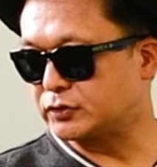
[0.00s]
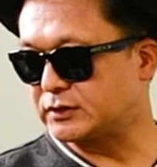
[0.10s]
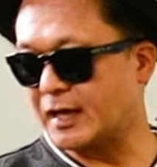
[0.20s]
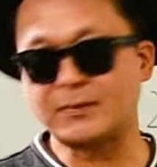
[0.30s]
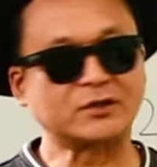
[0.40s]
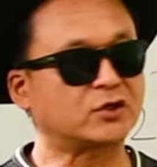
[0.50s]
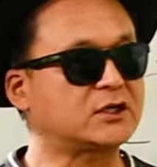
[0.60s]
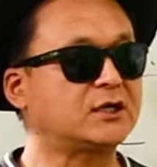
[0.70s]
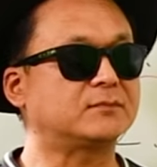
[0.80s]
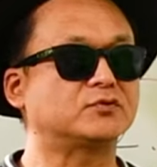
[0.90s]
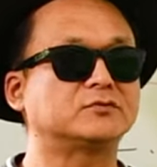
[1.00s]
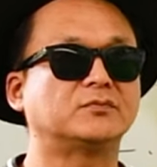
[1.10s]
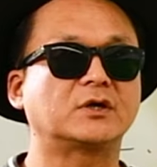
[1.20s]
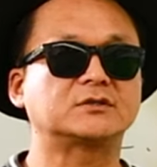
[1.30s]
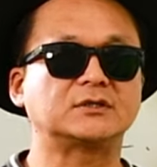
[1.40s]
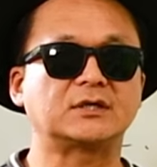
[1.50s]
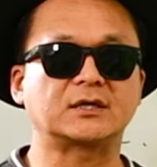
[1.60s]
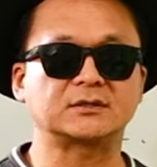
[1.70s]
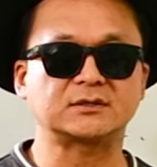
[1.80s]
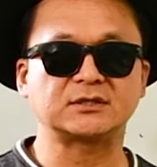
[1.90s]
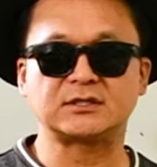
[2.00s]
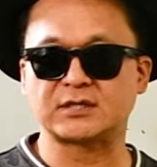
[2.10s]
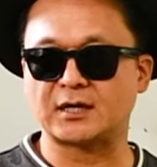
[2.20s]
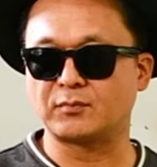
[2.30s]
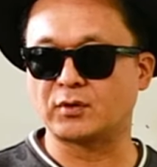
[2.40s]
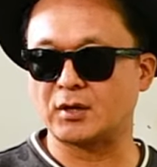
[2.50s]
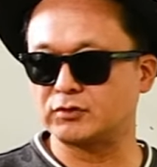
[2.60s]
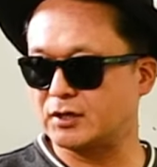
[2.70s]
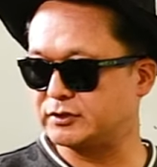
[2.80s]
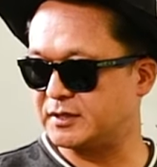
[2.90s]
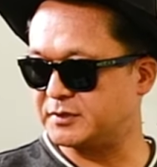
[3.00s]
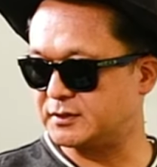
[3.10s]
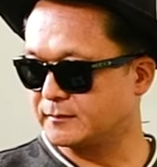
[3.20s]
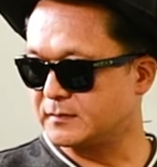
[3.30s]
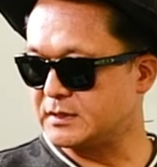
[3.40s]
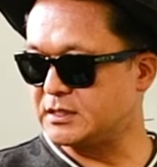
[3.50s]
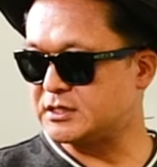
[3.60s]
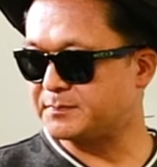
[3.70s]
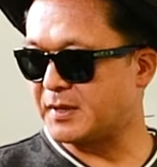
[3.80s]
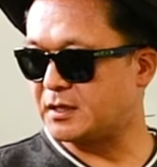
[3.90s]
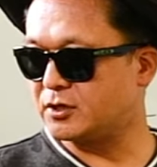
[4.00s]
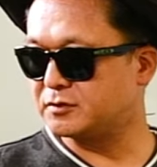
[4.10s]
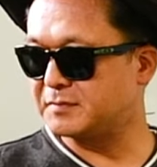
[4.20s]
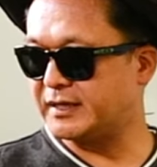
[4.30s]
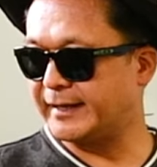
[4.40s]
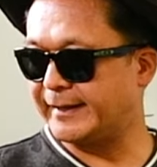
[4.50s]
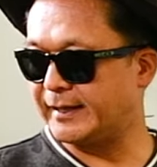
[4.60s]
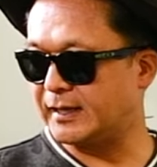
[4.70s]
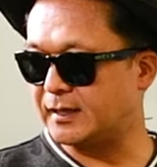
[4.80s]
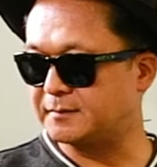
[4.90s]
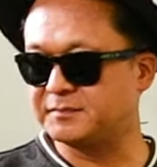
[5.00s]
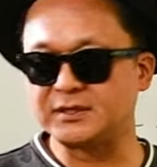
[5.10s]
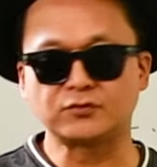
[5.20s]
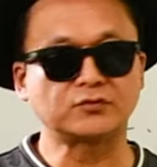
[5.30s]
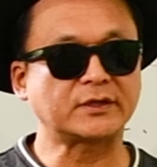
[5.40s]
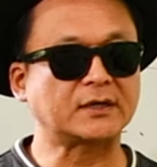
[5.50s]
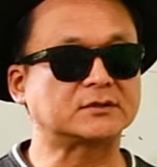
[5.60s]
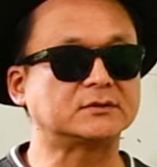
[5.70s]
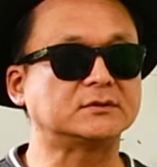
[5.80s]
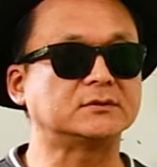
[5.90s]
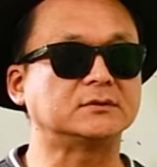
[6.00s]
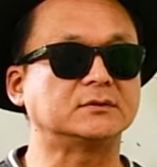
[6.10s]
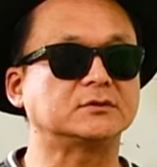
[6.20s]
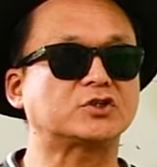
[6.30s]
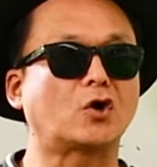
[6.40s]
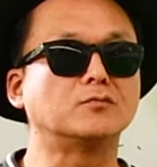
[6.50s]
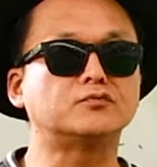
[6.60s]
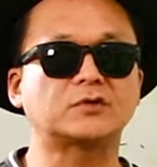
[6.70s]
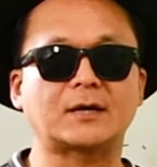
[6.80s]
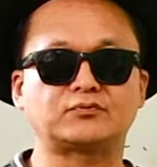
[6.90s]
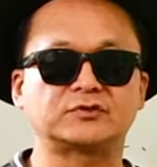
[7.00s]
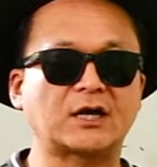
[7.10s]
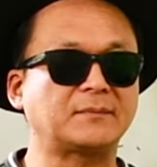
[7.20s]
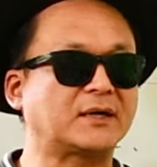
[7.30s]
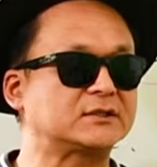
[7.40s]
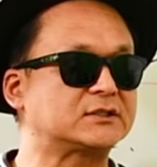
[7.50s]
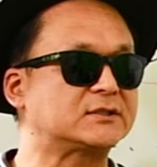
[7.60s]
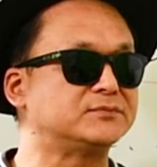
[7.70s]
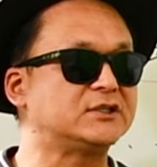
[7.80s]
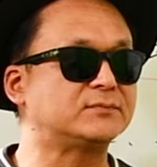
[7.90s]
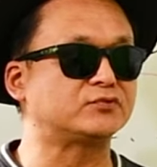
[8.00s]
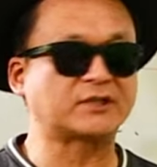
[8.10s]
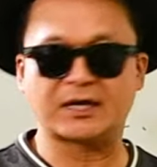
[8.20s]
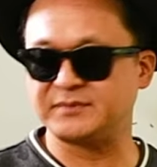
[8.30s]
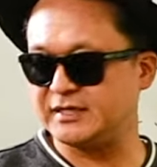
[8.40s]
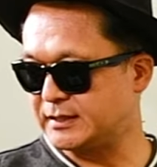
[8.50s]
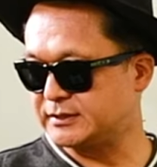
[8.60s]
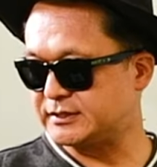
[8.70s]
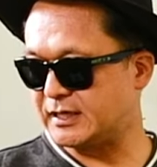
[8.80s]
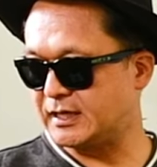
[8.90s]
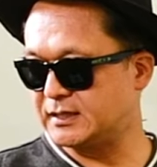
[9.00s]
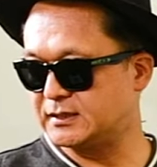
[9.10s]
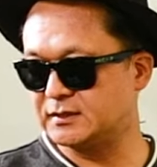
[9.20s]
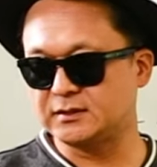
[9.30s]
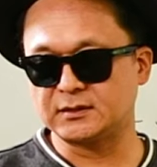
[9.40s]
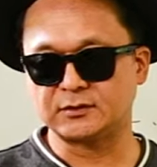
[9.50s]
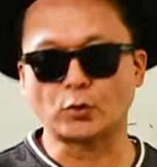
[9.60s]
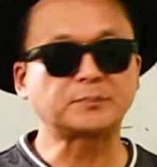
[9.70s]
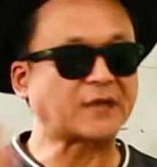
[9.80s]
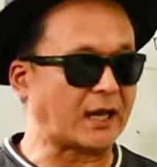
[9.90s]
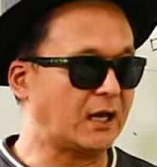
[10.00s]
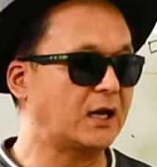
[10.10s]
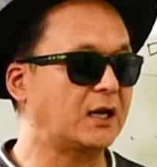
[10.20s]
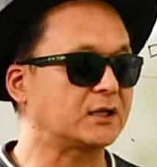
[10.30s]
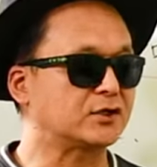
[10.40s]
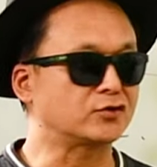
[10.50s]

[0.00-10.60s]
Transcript: 해봤더니 블룸버그에서 이게 쓴 기사가 뭐라고 나오냐면 28년 만에 미국의 그 정부가 부담하는 금리 부담이 제일 높다 이런